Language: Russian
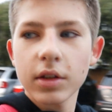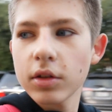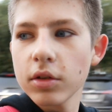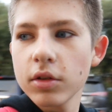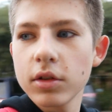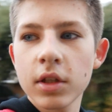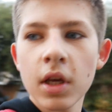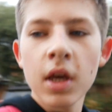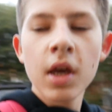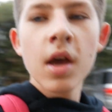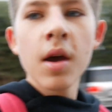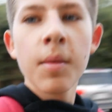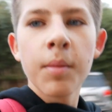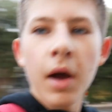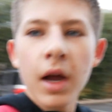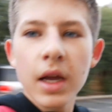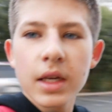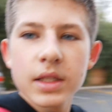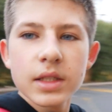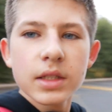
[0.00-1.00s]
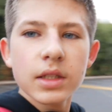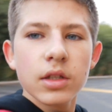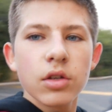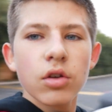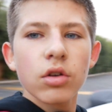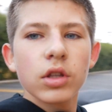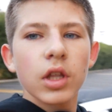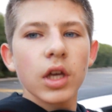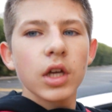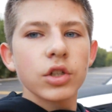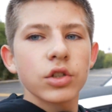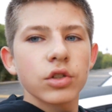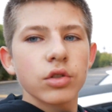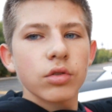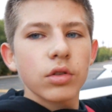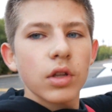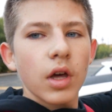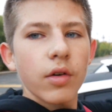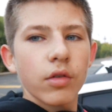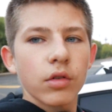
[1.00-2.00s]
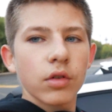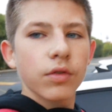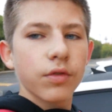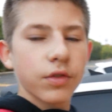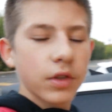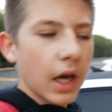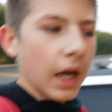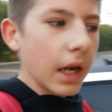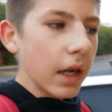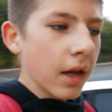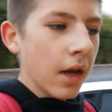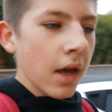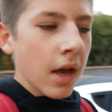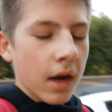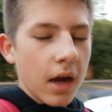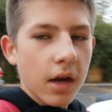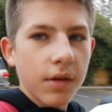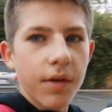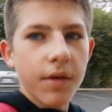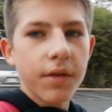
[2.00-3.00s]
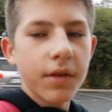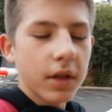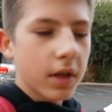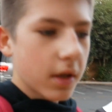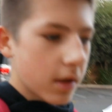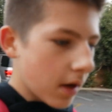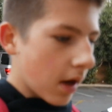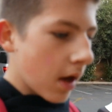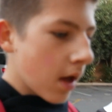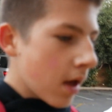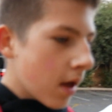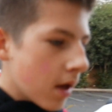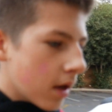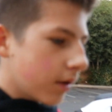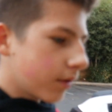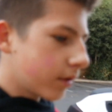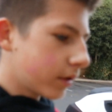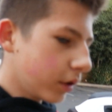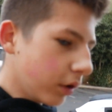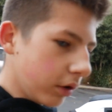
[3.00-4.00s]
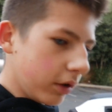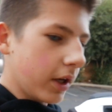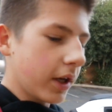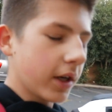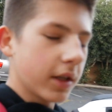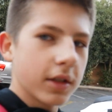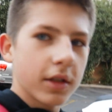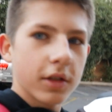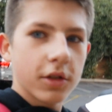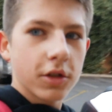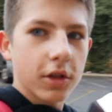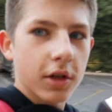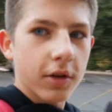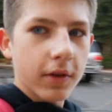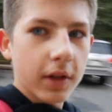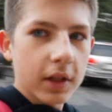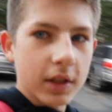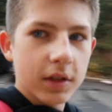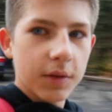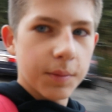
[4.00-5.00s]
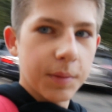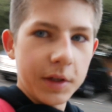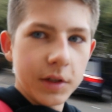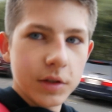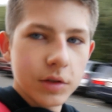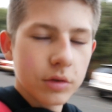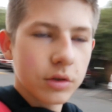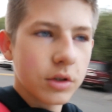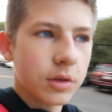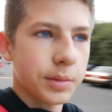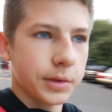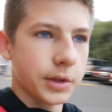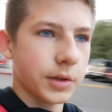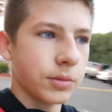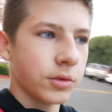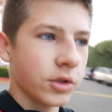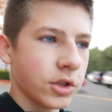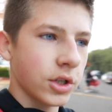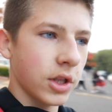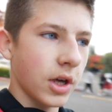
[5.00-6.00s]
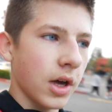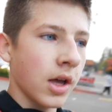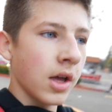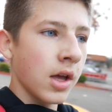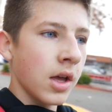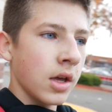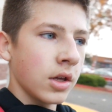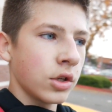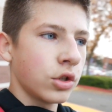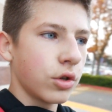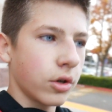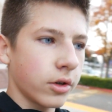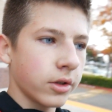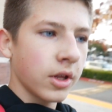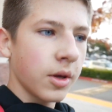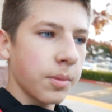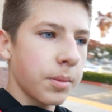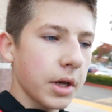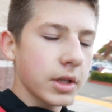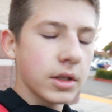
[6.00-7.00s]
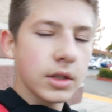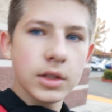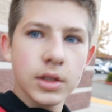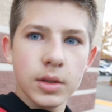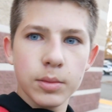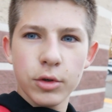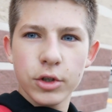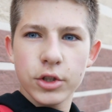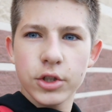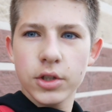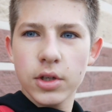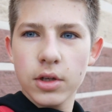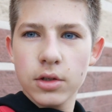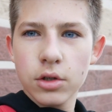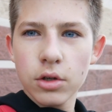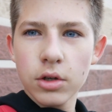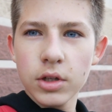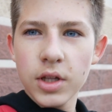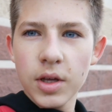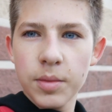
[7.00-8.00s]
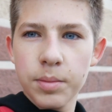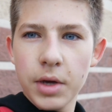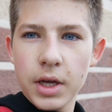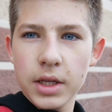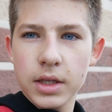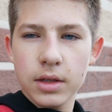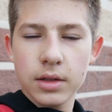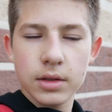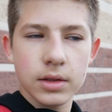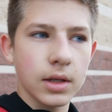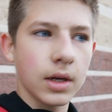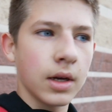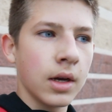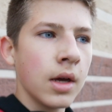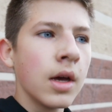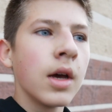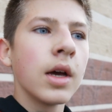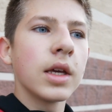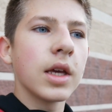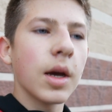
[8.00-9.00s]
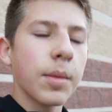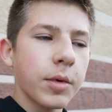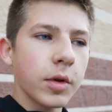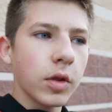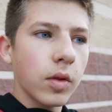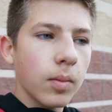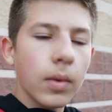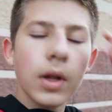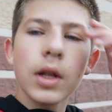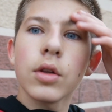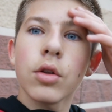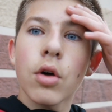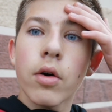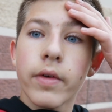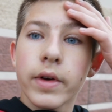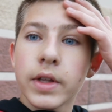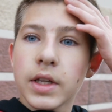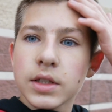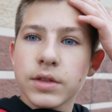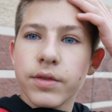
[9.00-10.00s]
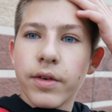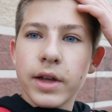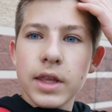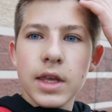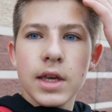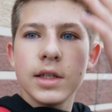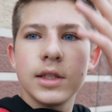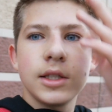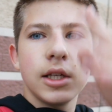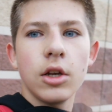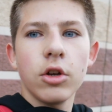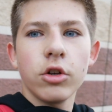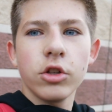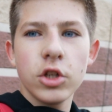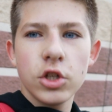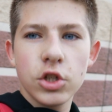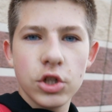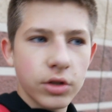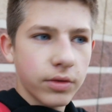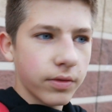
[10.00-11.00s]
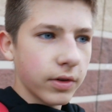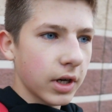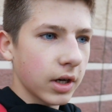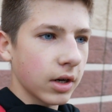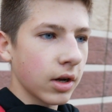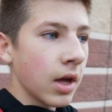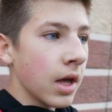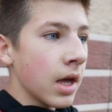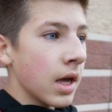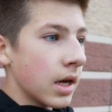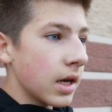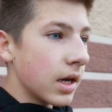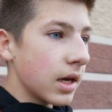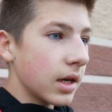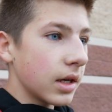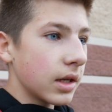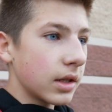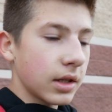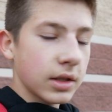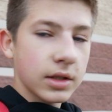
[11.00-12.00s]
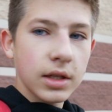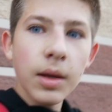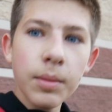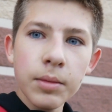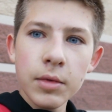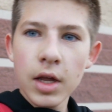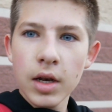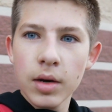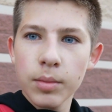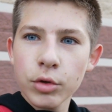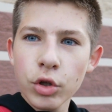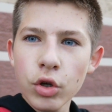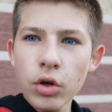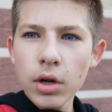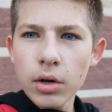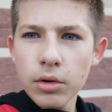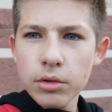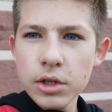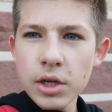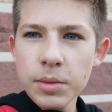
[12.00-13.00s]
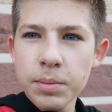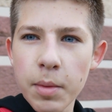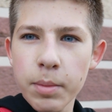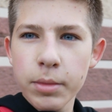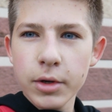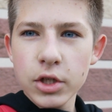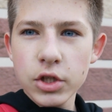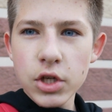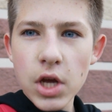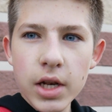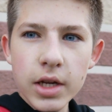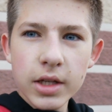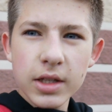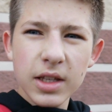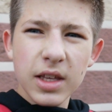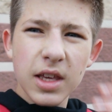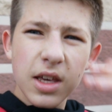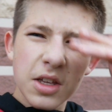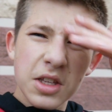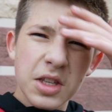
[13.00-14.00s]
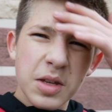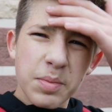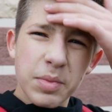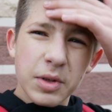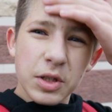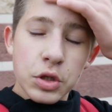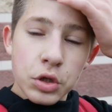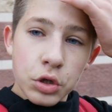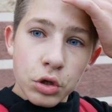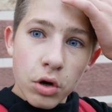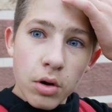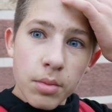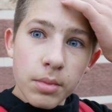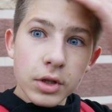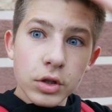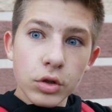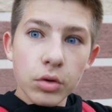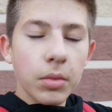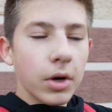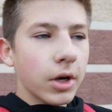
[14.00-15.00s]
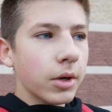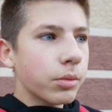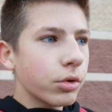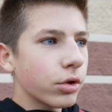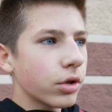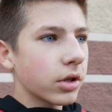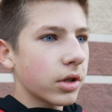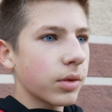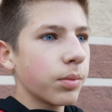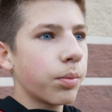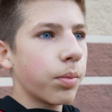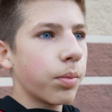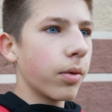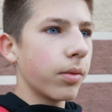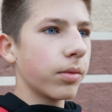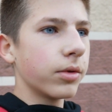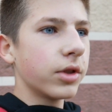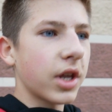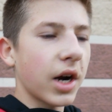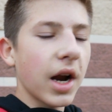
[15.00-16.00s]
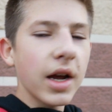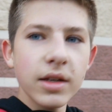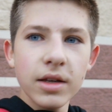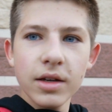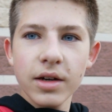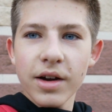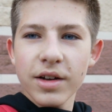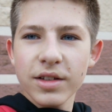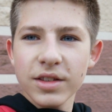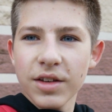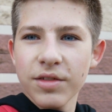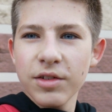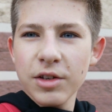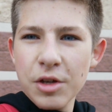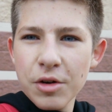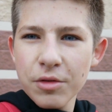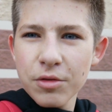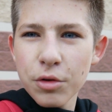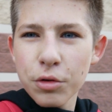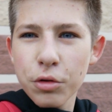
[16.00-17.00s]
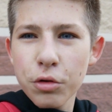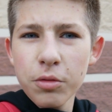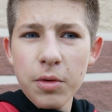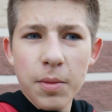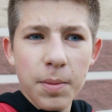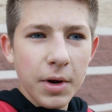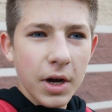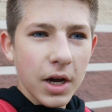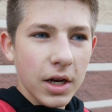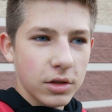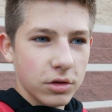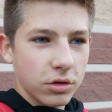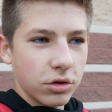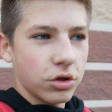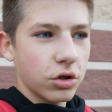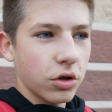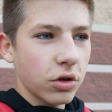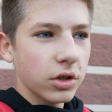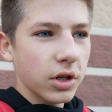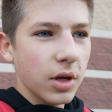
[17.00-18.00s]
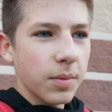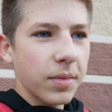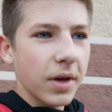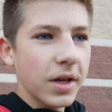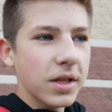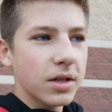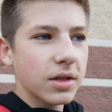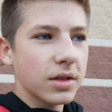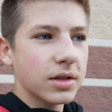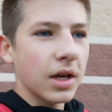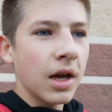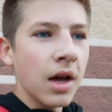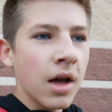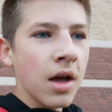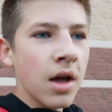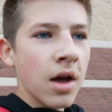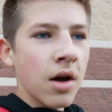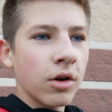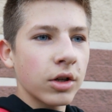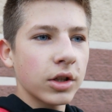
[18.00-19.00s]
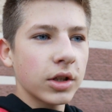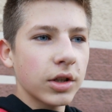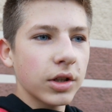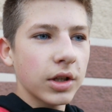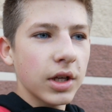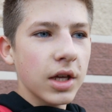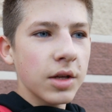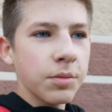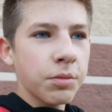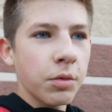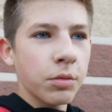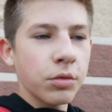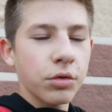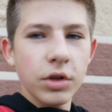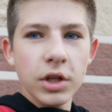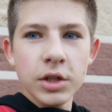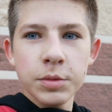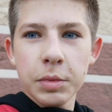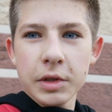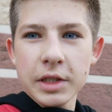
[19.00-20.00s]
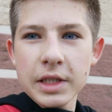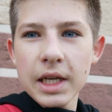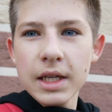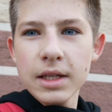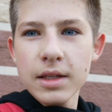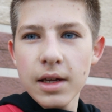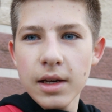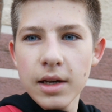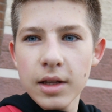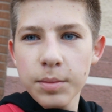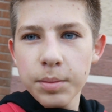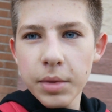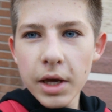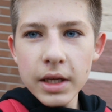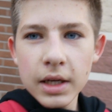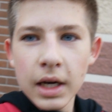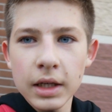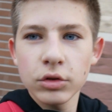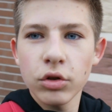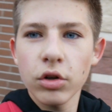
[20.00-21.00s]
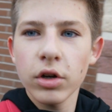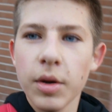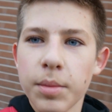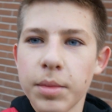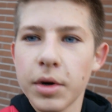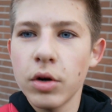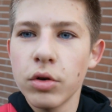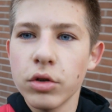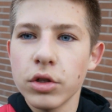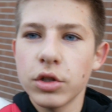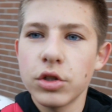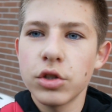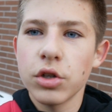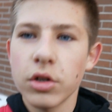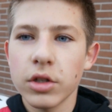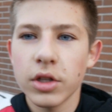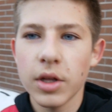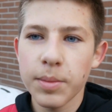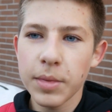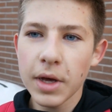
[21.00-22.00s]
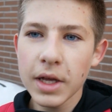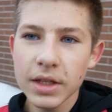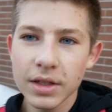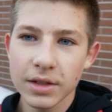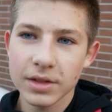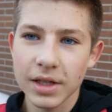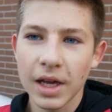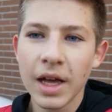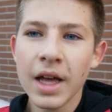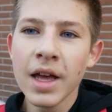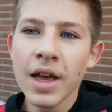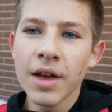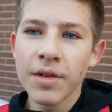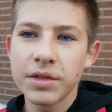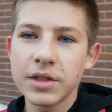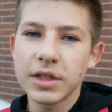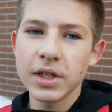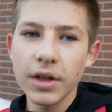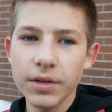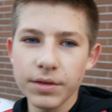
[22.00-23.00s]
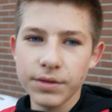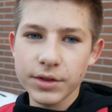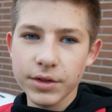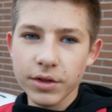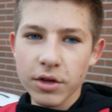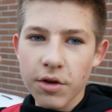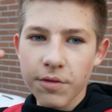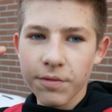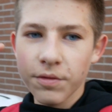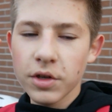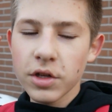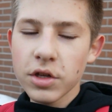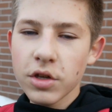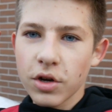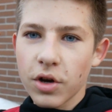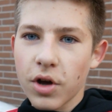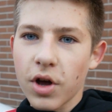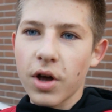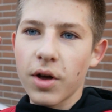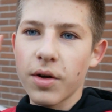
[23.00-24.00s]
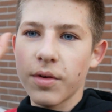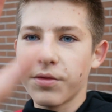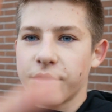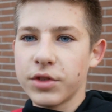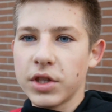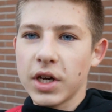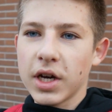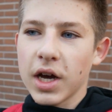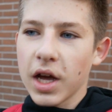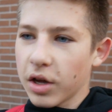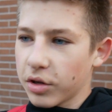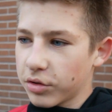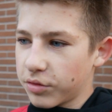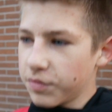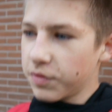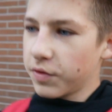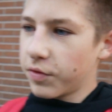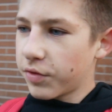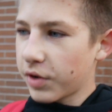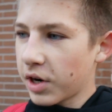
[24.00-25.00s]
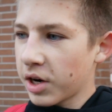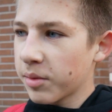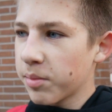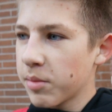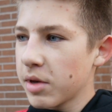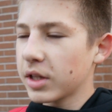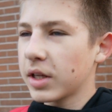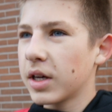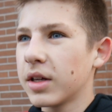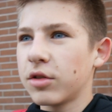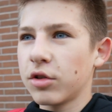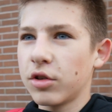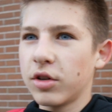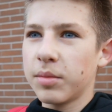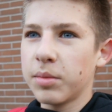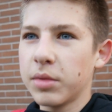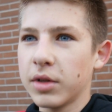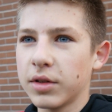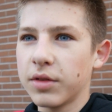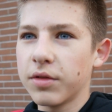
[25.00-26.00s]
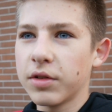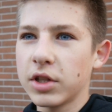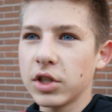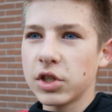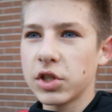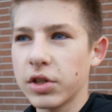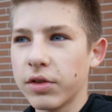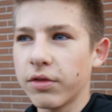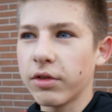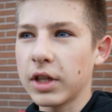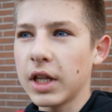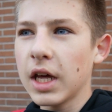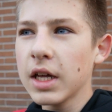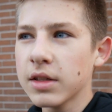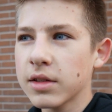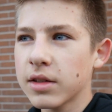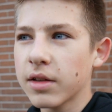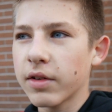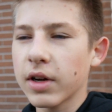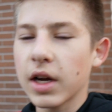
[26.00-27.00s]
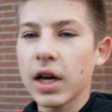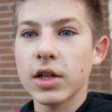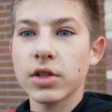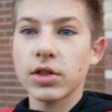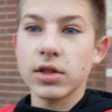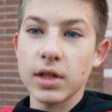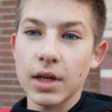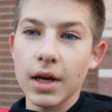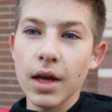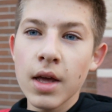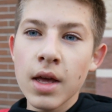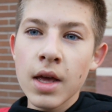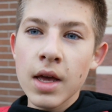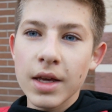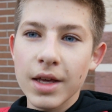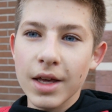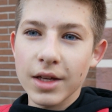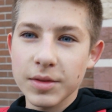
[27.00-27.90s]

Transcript: То есть магазин идет аж туда, он вдаль, как вы видите. И все, я разочаровался, по сути, потому что Черная Пятница больше не Черная Пятница. Я придумал новое новое название, «Зеленый четверг». И на самом деле много людей поприезжали и такие, типа, чё, мы думали, будет драки, как на видео в Ютубе показывают, «Черная пятница». Вот это, я не помню, у нас последние лет пять, как только проходит «Черная пятница», все в своем видео втыкают фрагмент, который был 2012, кажется, я